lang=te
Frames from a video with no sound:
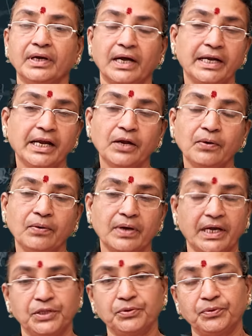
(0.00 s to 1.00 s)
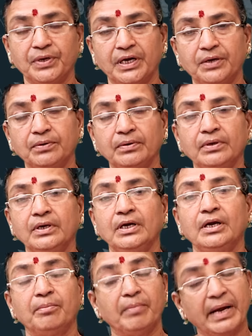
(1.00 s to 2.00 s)
కన్యలో కేతు ఉన్నాడు
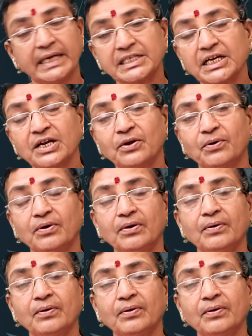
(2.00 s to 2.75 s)
మేషంలో